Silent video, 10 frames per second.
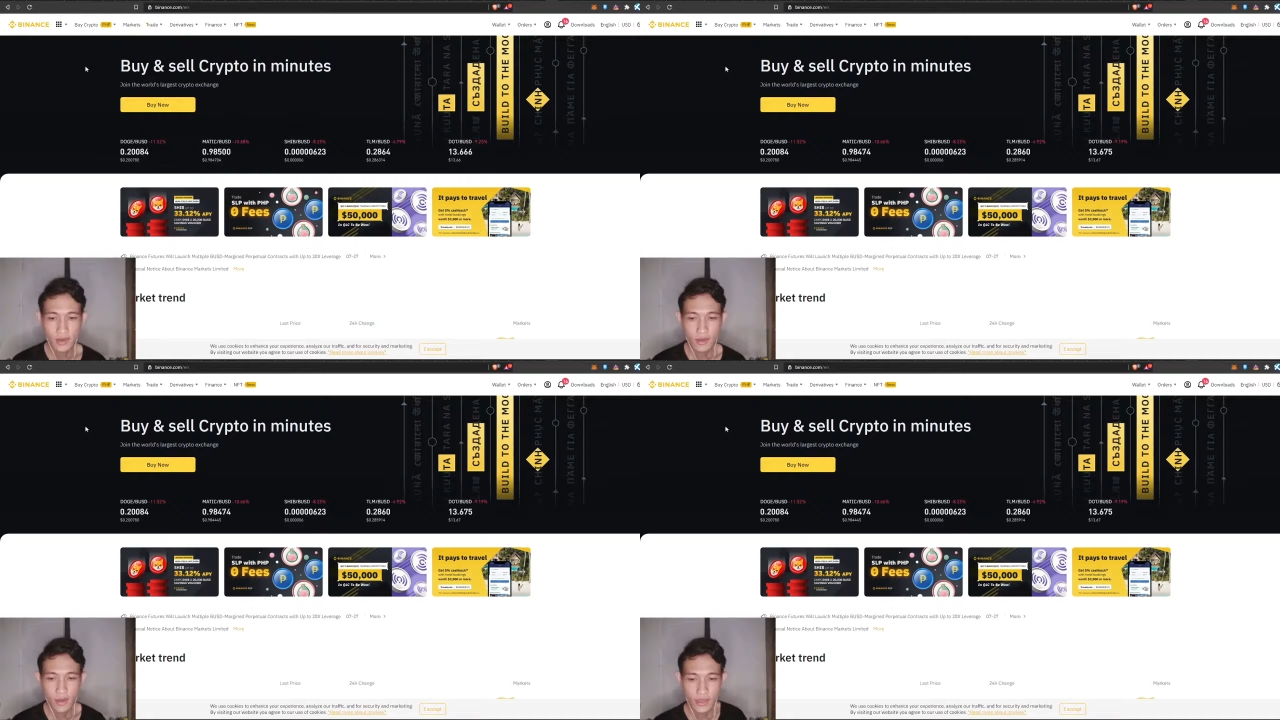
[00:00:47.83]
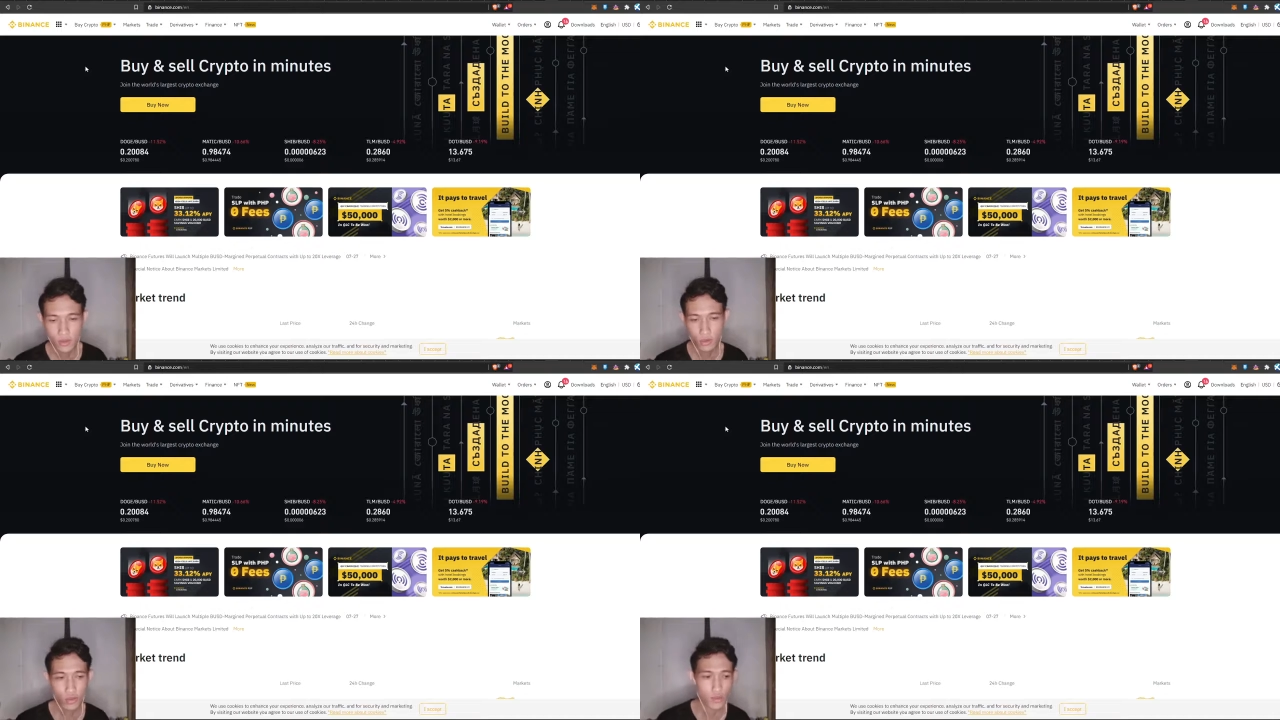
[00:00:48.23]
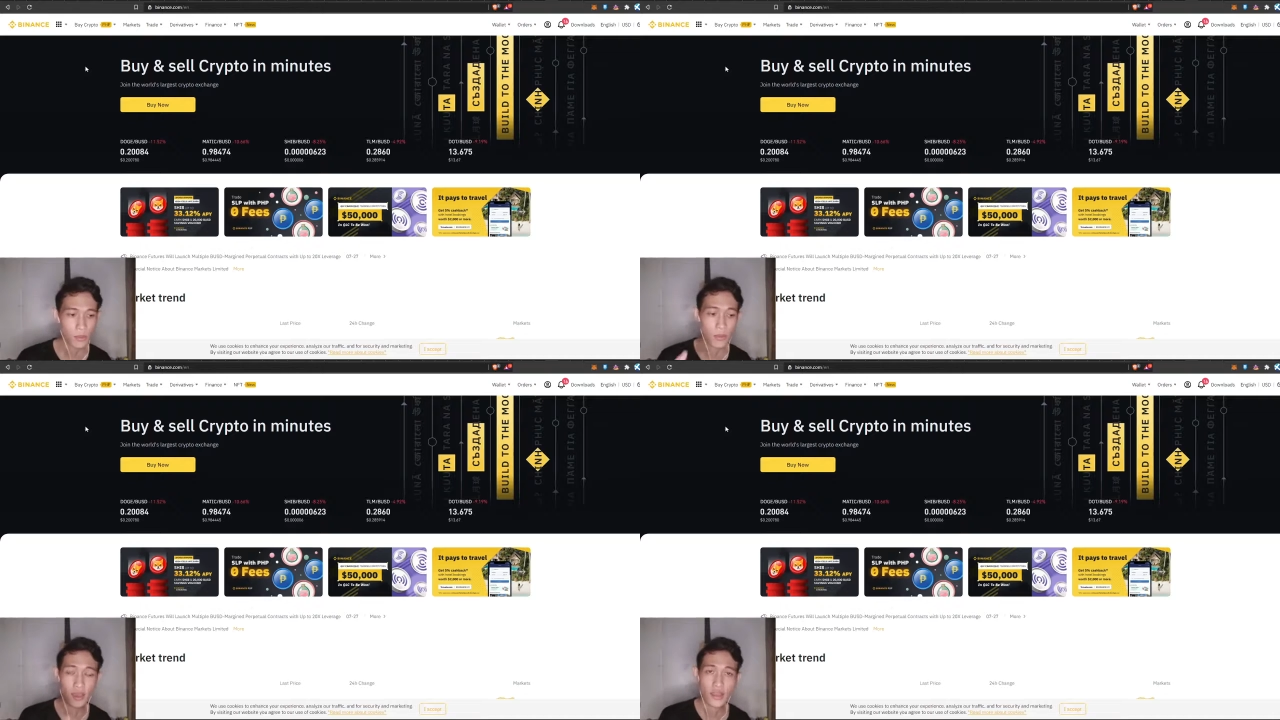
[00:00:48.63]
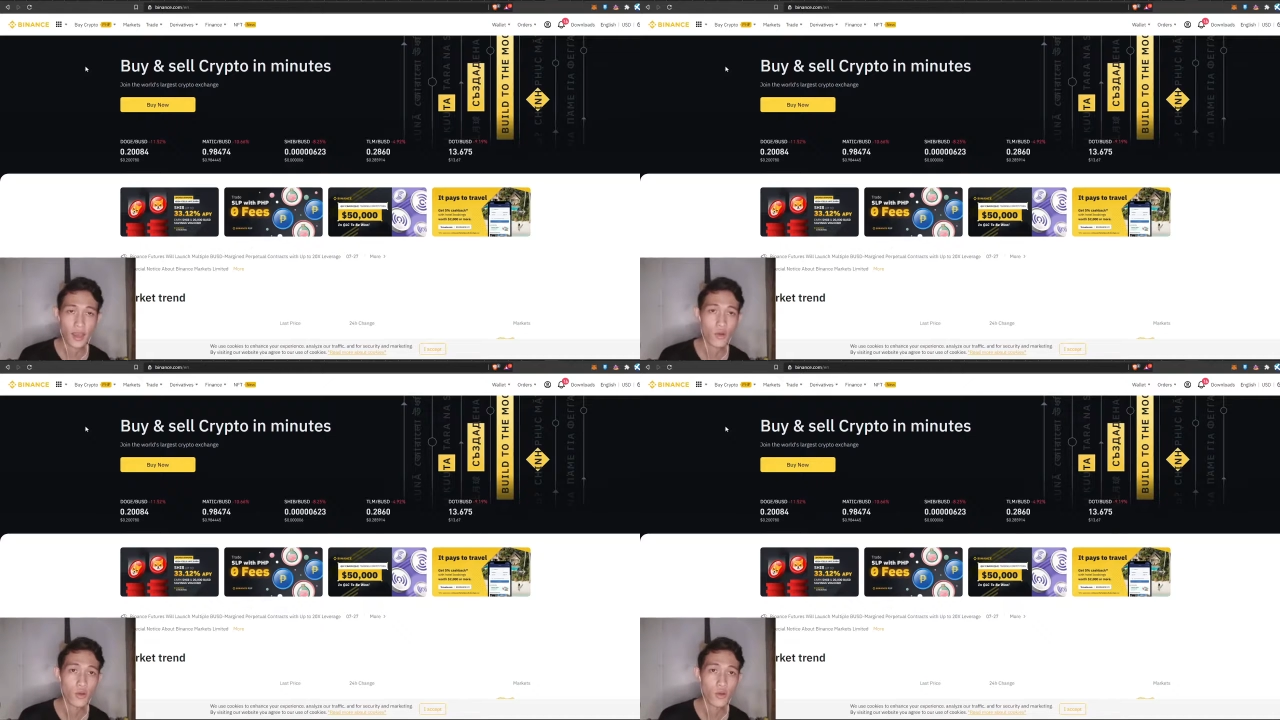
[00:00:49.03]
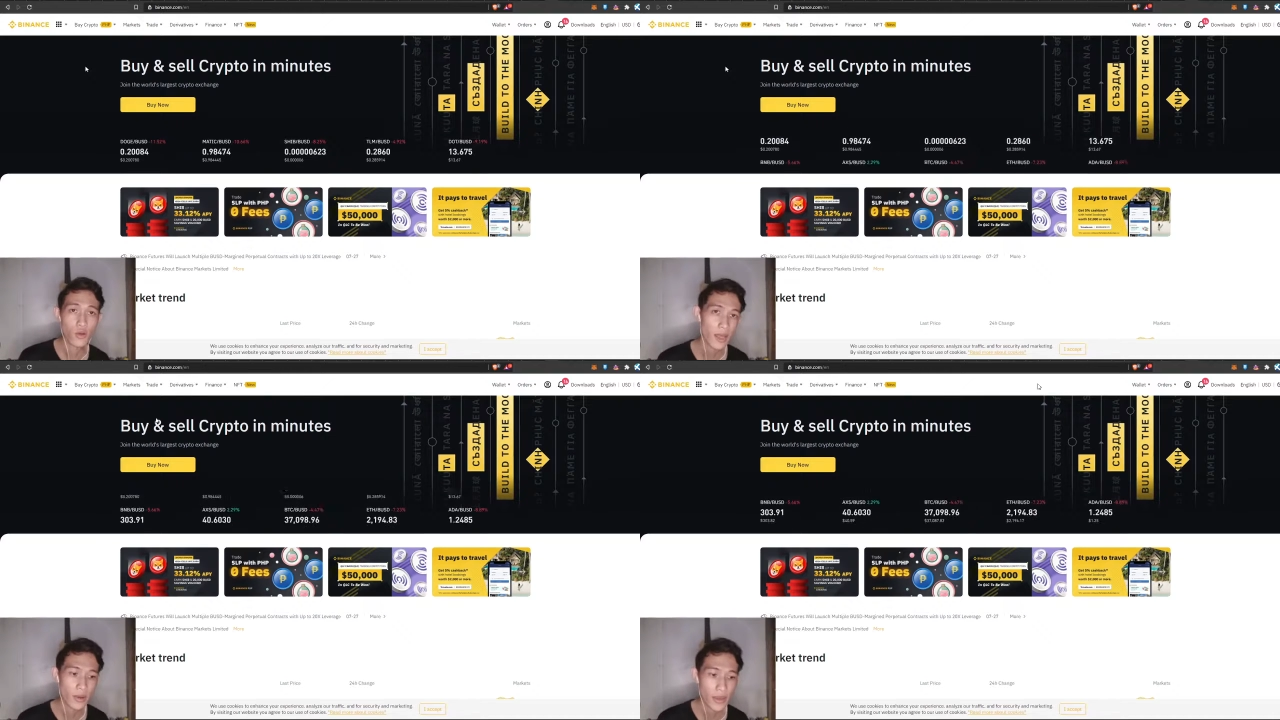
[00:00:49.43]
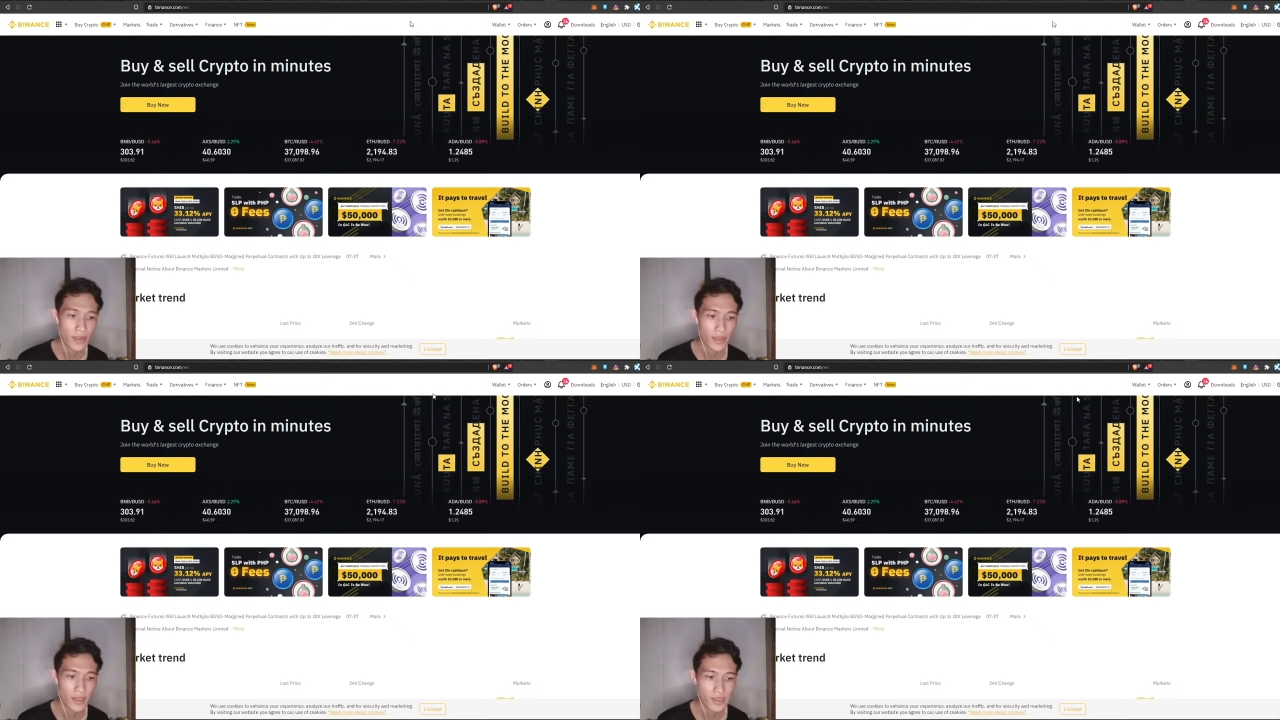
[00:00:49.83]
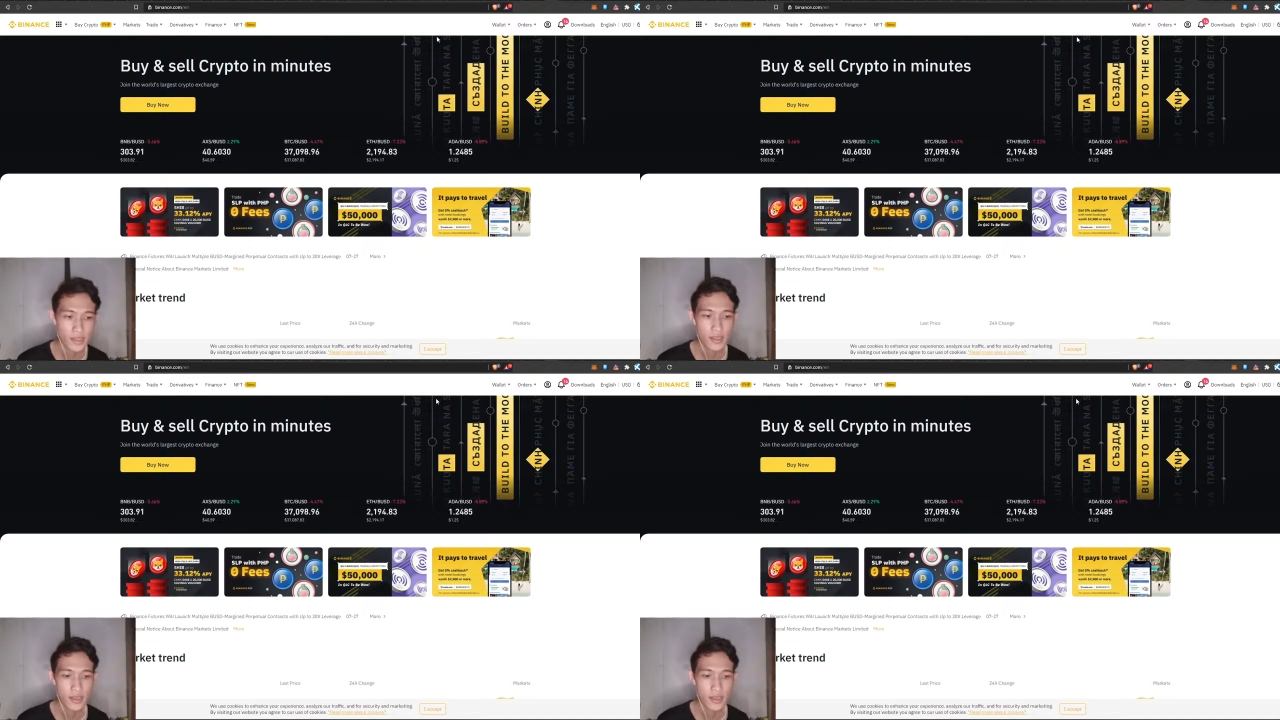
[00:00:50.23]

Okay, so sa mga taong wala pang Binance,